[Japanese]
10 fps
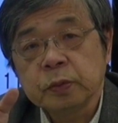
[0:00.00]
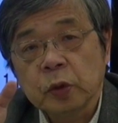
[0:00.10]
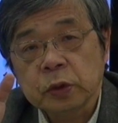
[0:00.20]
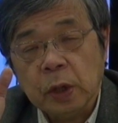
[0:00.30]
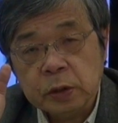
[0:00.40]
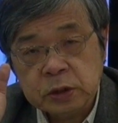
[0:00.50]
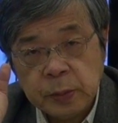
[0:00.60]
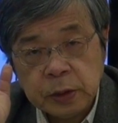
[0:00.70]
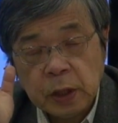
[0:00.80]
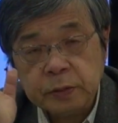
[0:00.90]
も
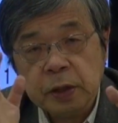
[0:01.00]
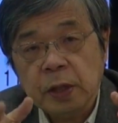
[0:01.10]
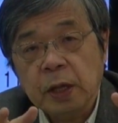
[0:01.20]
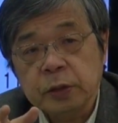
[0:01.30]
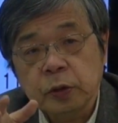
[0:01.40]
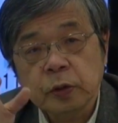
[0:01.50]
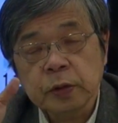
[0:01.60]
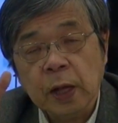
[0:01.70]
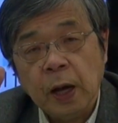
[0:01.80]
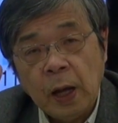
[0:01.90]
決めた上で、いろい
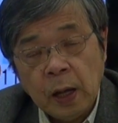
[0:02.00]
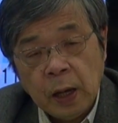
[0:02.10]
ろな